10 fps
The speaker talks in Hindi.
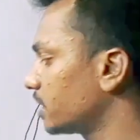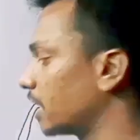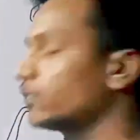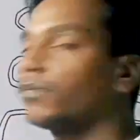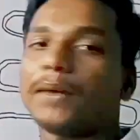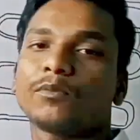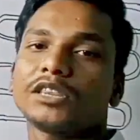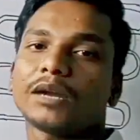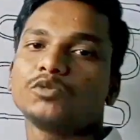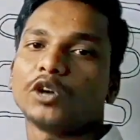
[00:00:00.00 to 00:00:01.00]
चार्जिंग पाइप की
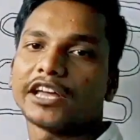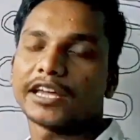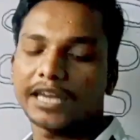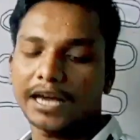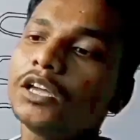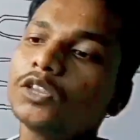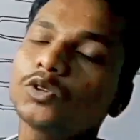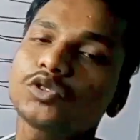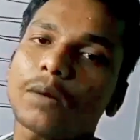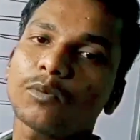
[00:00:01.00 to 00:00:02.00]
तरफ जोड़ेंगे क्या
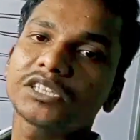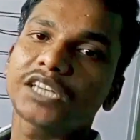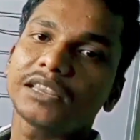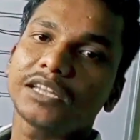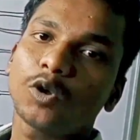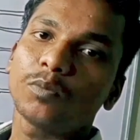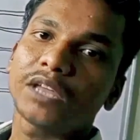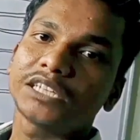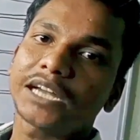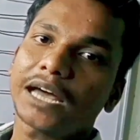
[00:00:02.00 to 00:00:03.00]
दोस्तों आपको इसके अंदर नोब
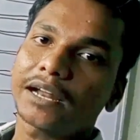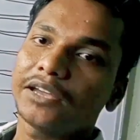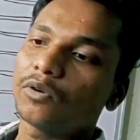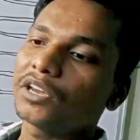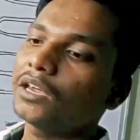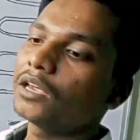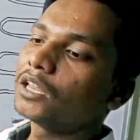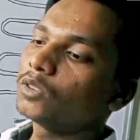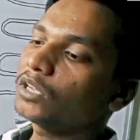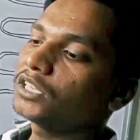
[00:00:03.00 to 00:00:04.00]
नजर आ रही होगी
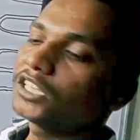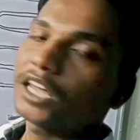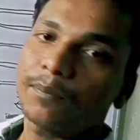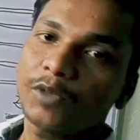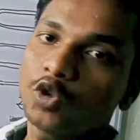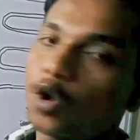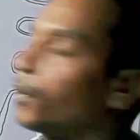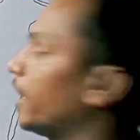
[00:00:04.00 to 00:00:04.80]
तो जिधर अपना नोब